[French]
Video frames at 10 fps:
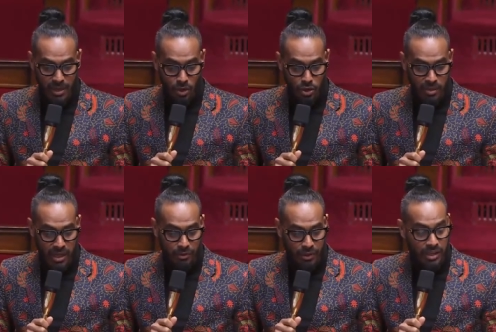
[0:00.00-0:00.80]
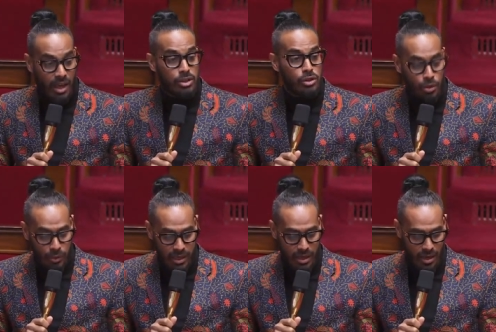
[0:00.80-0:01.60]
économique africain,
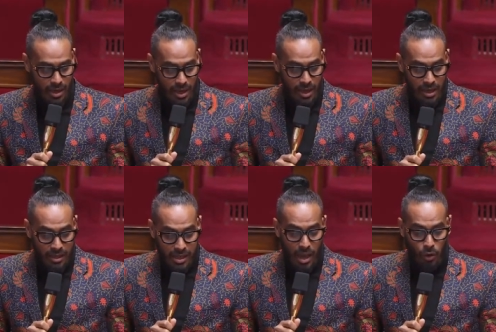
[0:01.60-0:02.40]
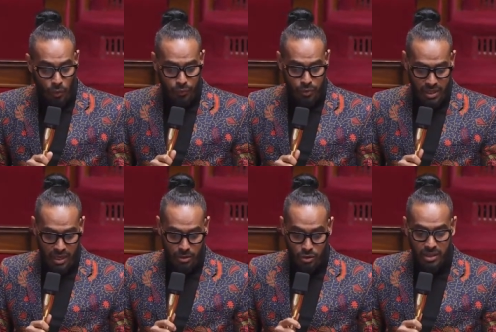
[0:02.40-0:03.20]
celui qui a
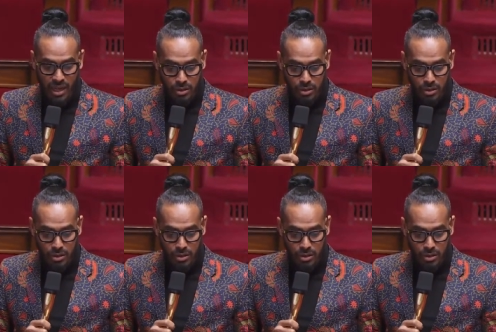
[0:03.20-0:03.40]
refusé jusqu'à